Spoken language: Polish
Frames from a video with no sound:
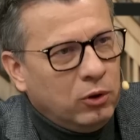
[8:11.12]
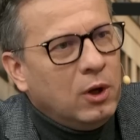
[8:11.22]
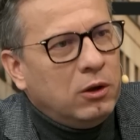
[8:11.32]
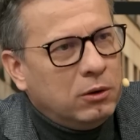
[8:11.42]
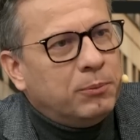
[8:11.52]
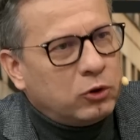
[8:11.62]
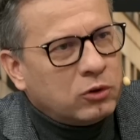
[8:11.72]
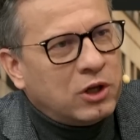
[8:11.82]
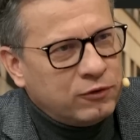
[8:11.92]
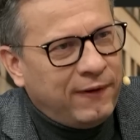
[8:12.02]
Bo, czy, czy, czy, bo
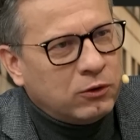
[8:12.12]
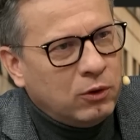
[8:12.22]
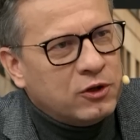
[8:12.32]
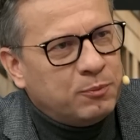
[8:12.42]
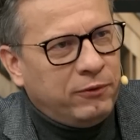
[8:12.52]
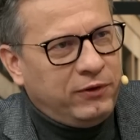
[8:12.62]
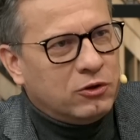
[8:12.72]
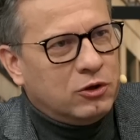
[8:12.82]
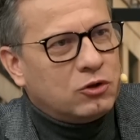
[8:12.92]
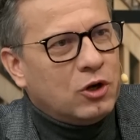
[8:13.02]
to tak. też tak. warto jest
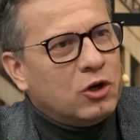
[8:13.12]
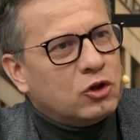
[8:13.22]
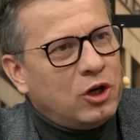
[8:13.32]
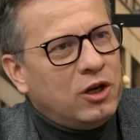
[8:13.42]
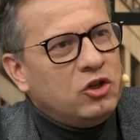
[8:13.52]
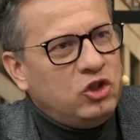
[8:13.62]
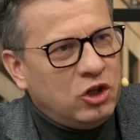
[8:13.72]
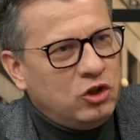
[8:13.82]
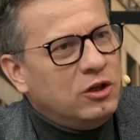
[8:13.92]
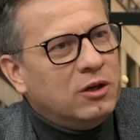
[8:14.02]
powiedzieć, że
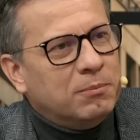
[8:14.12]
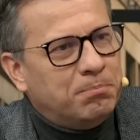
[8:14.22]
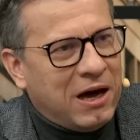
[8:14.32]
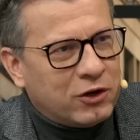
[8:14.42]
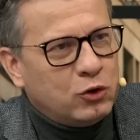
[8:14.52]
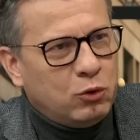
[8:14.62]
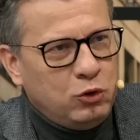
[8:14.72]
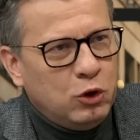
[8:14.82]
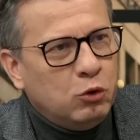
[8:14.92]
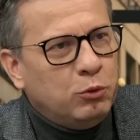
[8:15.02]
dzieci bardzo
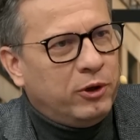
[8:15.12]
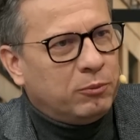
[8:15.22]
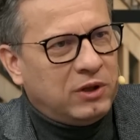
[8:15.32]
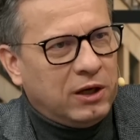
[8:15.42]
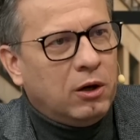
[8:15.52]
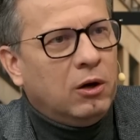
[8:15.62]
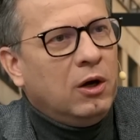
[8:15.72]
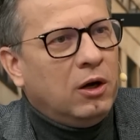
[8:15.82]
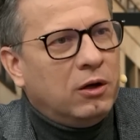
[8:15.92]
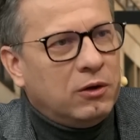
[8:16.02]
nie lubią tego
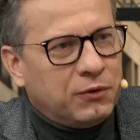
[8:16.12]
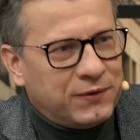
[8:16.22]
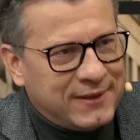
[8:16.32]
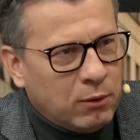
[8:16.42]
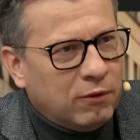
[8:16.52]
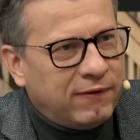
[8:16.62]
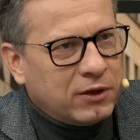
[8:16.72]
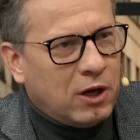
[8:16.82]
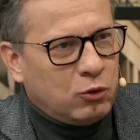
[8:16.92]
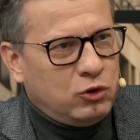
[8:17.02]
e,
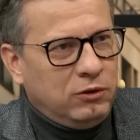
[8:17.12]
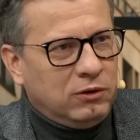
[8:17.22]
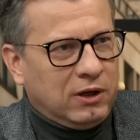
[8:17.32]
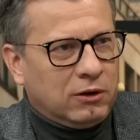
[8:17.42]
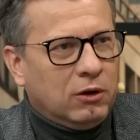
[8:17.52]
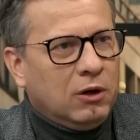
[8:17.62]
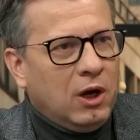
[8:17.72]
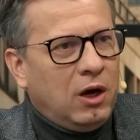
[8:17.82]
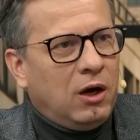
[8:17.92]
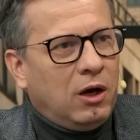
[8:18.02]
całowania rodzinnego
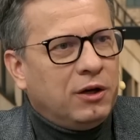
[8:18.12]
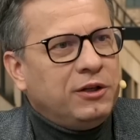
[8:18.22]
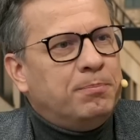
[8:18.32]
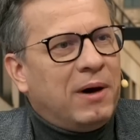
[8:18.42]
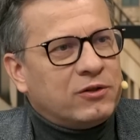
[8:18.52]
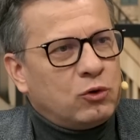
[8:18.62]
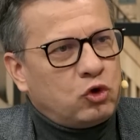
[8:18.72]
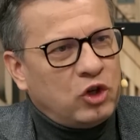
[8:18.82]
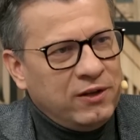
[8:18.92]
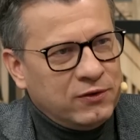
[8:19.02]
e, i bardzo
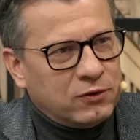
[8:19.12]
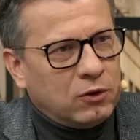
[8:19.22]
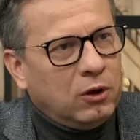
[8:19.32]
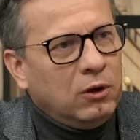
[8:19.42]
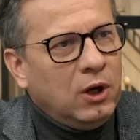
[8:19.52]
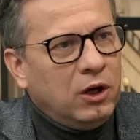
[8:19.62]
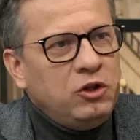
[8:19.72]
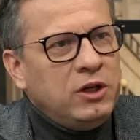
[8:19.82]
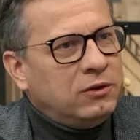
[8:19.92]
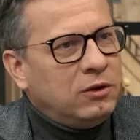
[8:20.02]
często
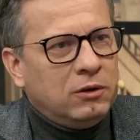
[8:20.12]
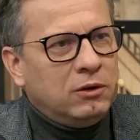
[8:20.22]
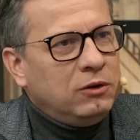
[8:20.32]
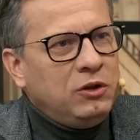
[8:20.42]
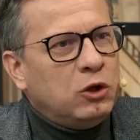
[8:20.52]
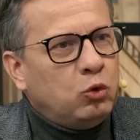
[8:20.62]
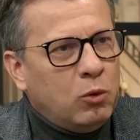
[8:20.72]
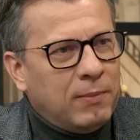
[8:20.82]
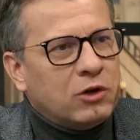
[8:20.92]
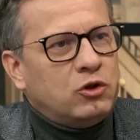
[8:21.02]
nikt e, nie
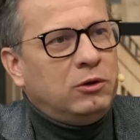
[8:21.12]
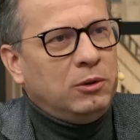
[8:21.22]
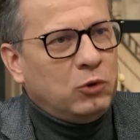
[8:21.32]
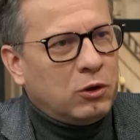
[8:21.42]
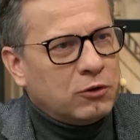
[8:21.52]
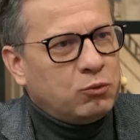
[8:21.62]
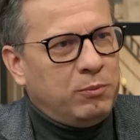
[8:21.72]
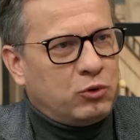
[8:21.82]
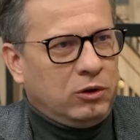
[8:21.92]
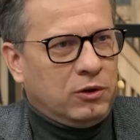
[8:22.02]
tłumaczy tym
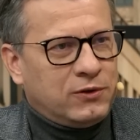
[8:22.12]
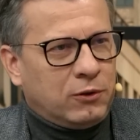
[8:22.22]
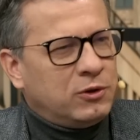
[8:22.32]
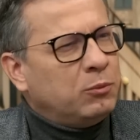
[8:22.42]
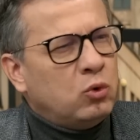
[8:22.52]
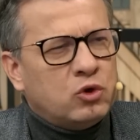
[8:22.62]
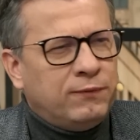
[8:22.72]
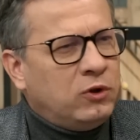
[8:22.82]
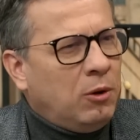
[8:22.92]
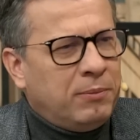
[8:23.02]
dorosłym przychodzącym,
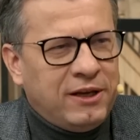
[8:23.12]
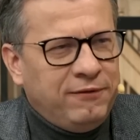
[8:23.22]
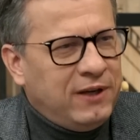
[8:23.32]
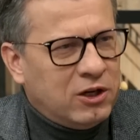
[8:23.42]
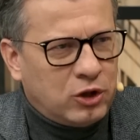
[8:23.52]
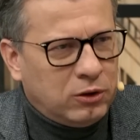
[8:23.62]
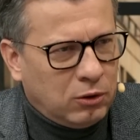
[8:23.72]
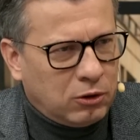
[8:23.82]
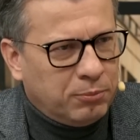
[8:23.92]
którzy w dobrej wierze to